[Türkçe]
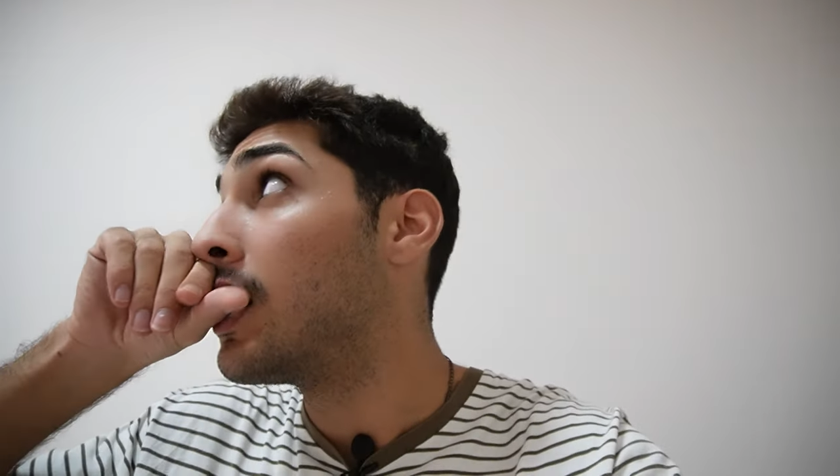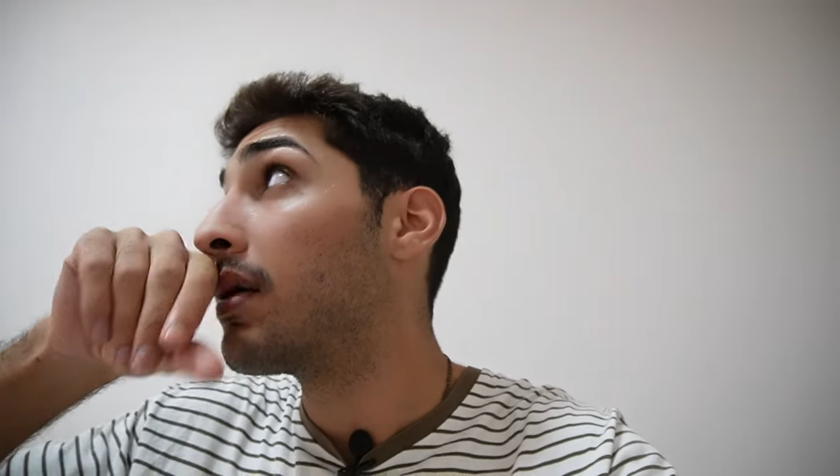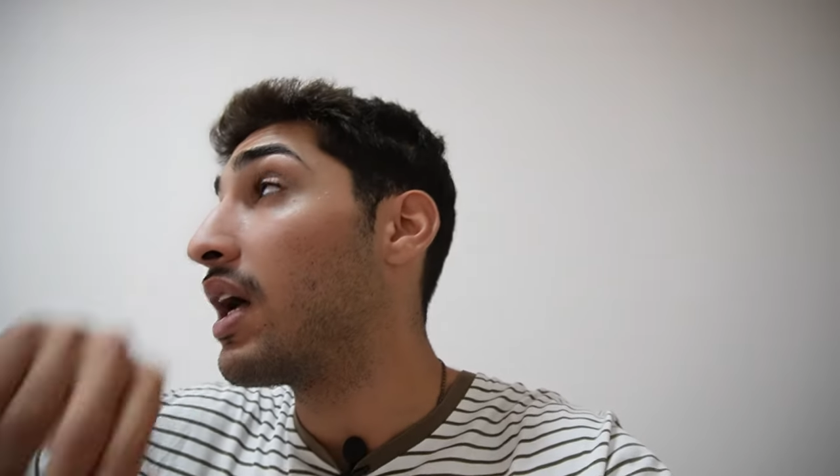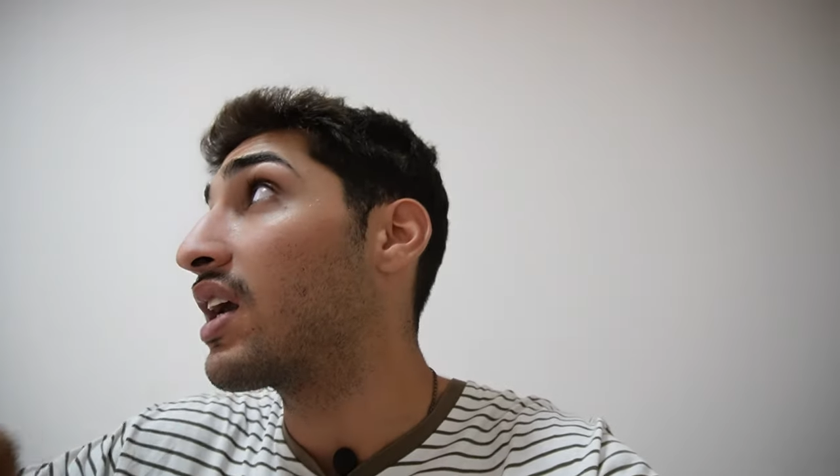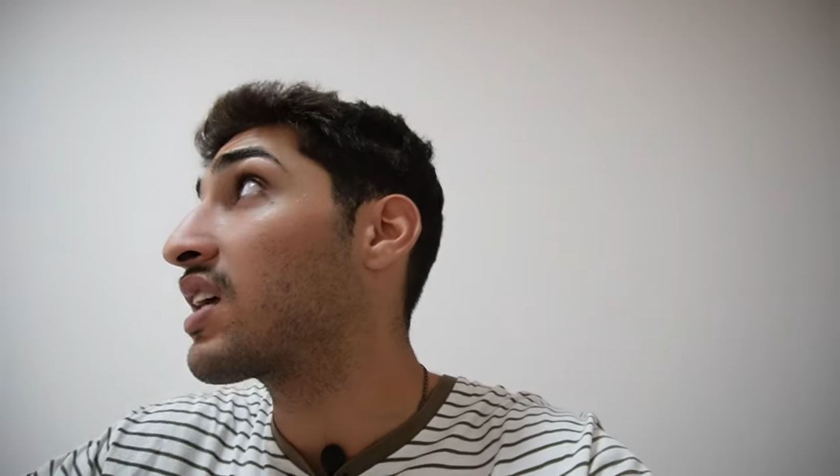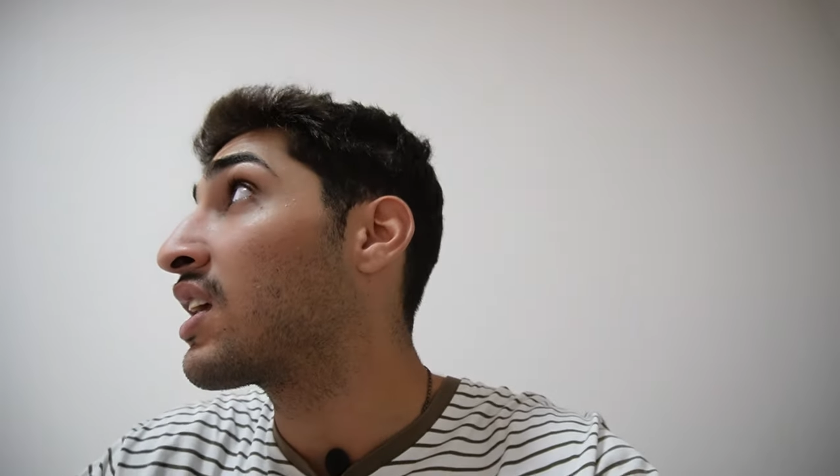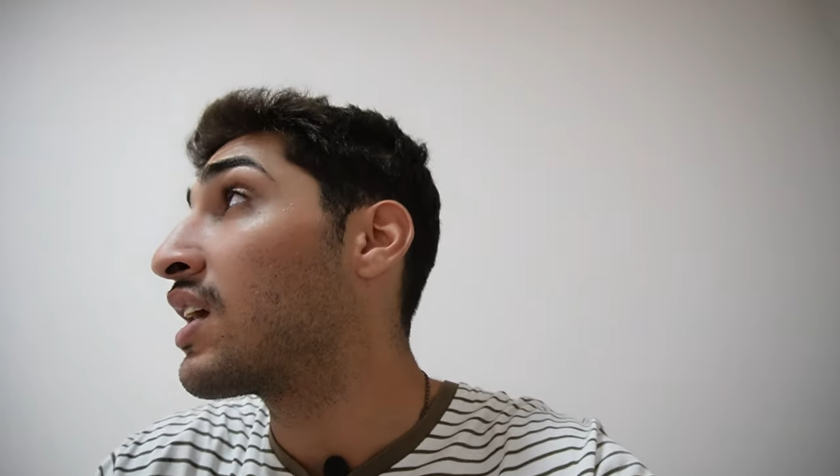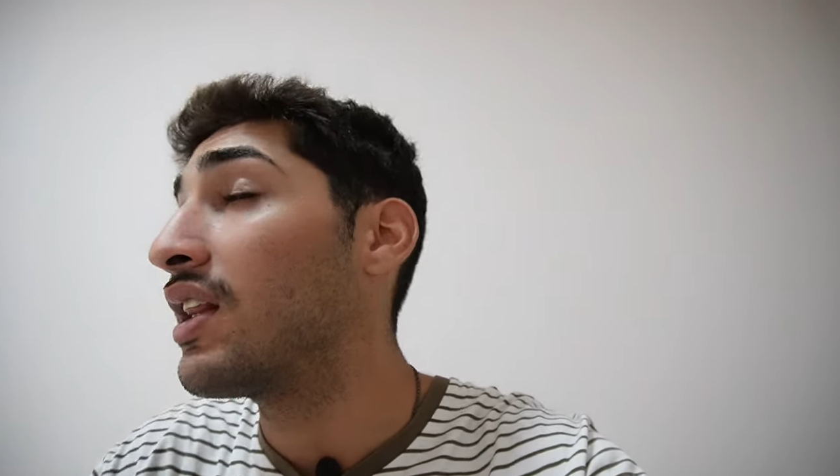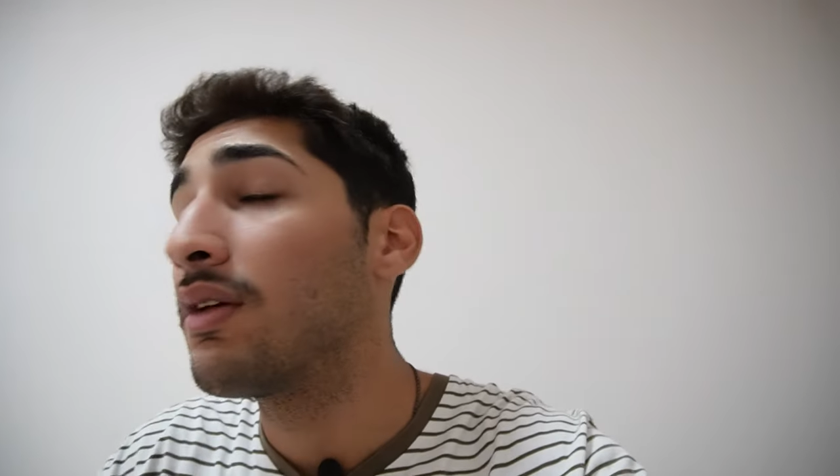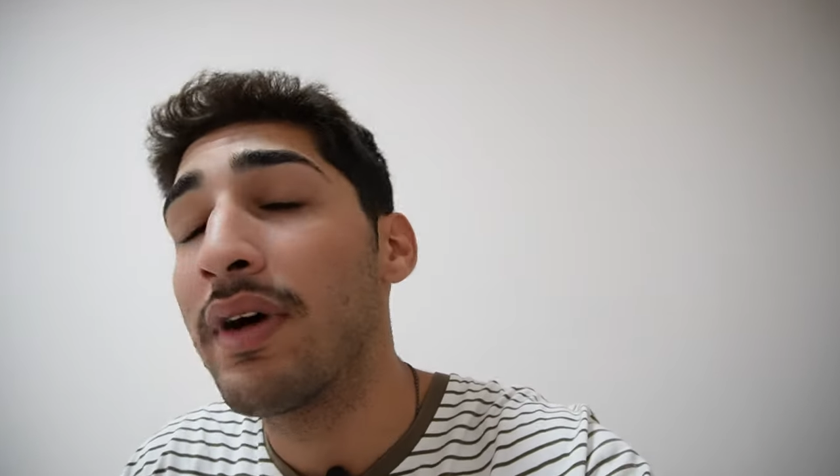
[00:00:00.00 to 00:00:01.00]
Ben erken
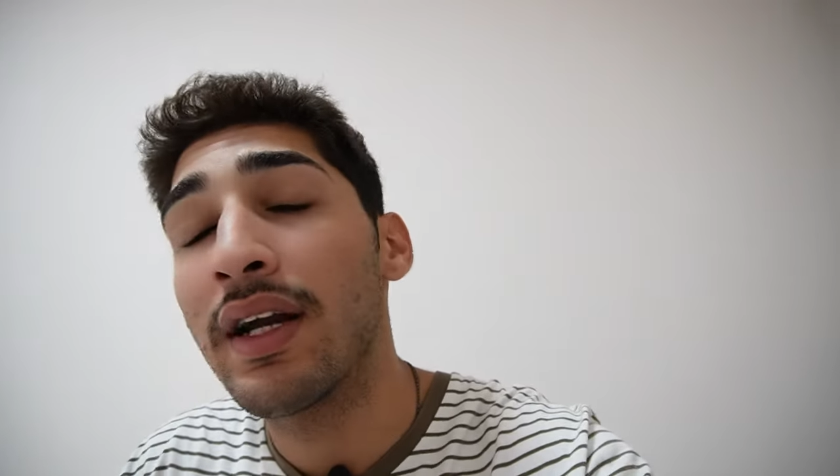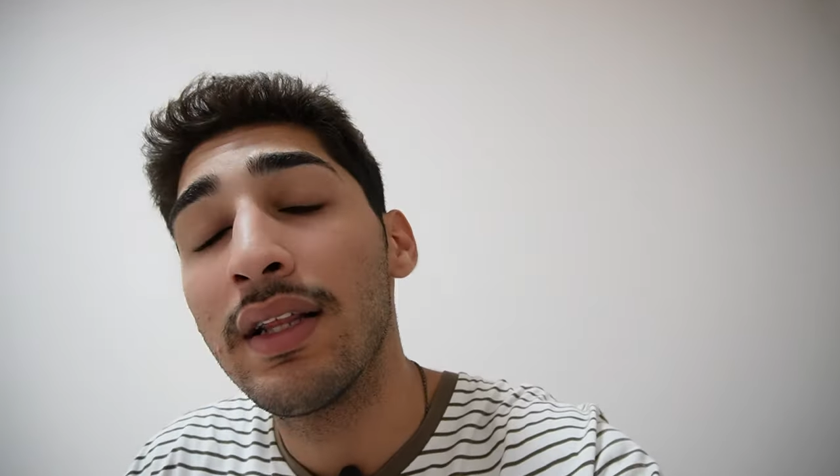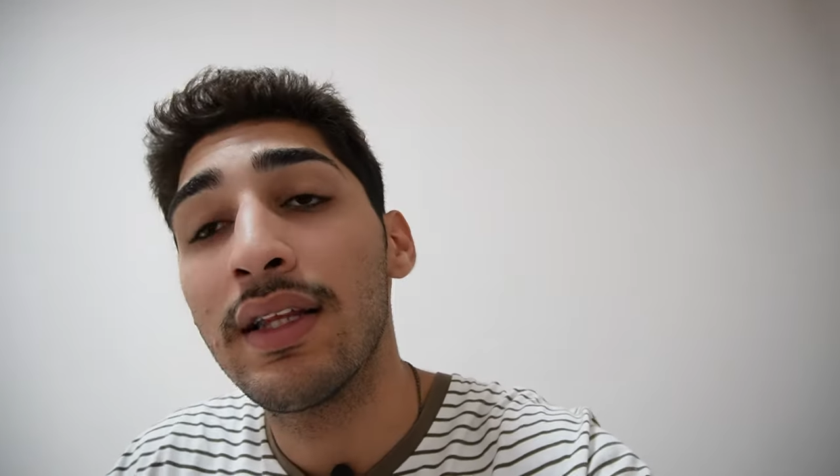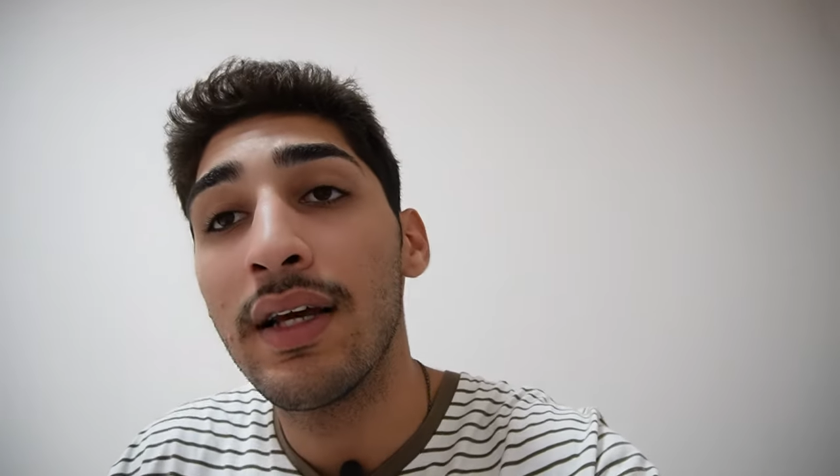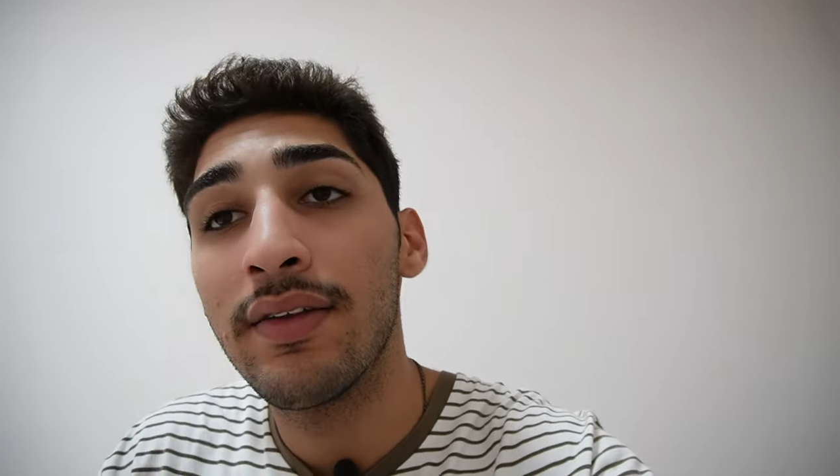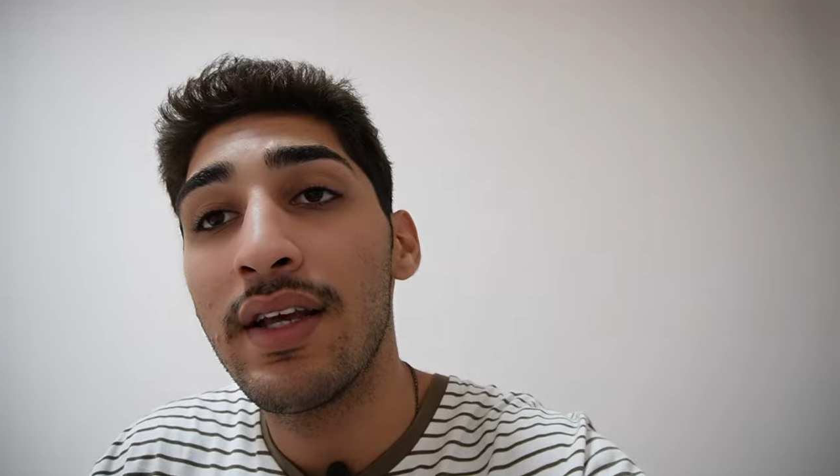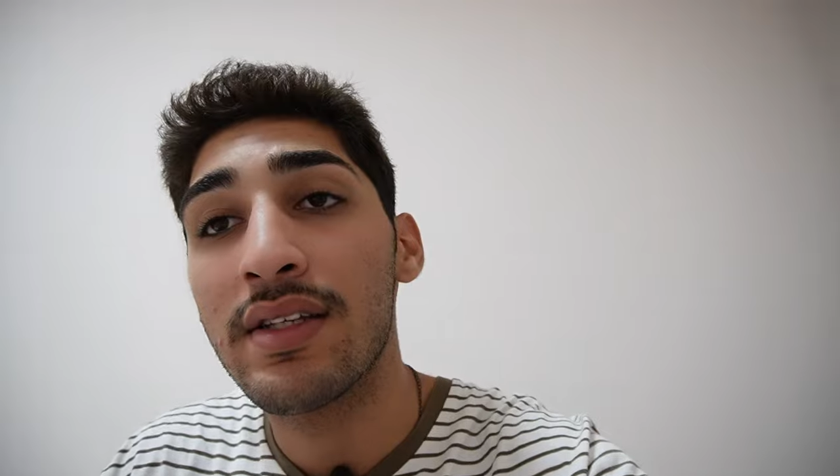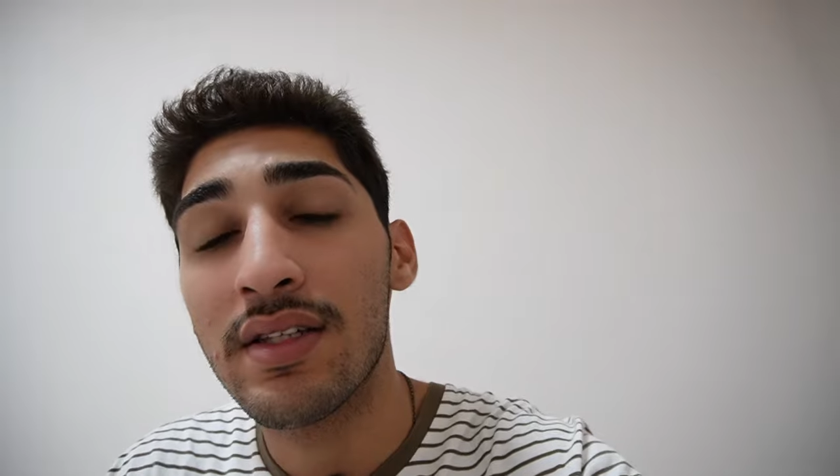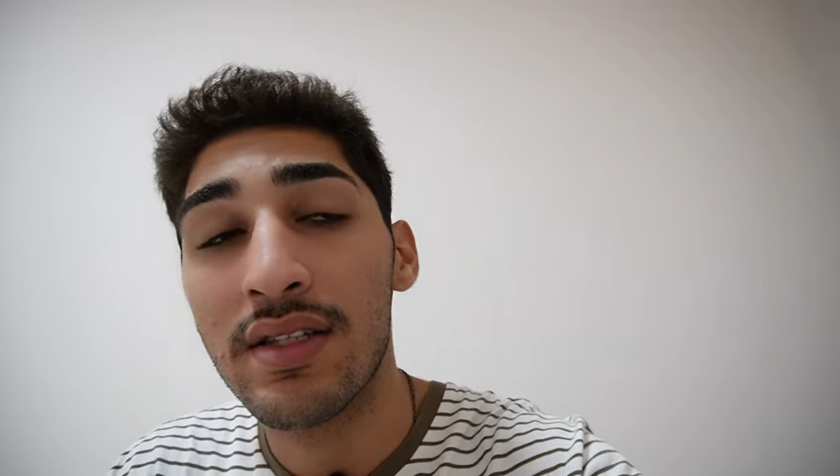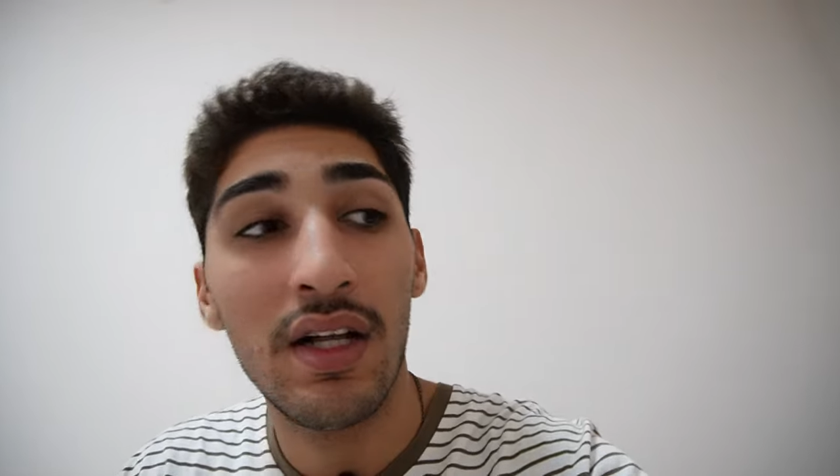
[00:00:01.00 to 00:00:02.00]
geldim herhalde ya.
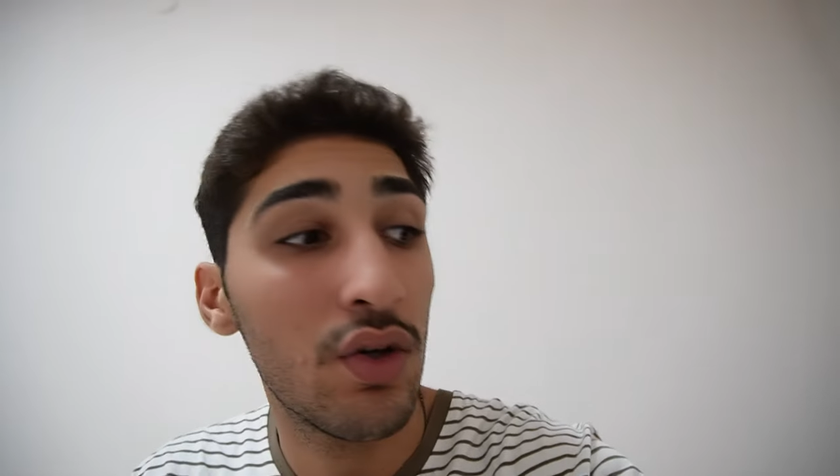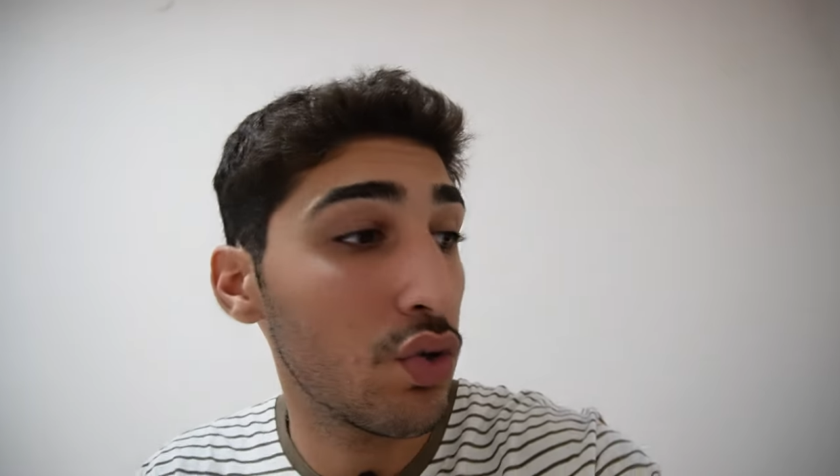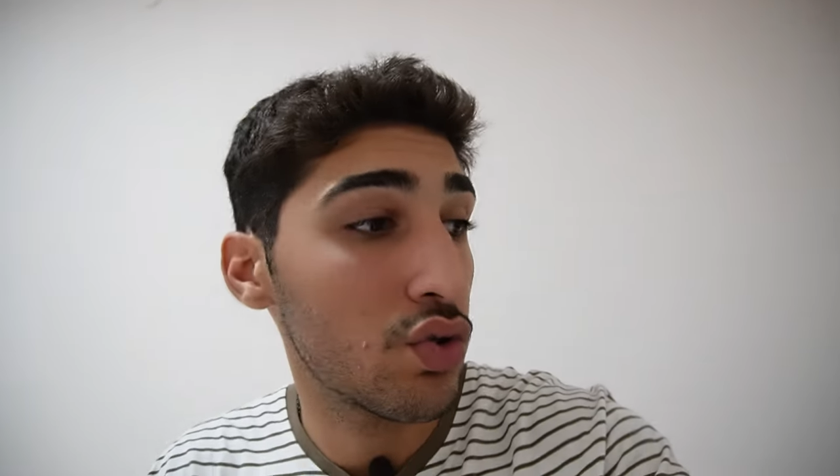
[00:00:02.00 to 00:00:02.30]
Neyse sağlık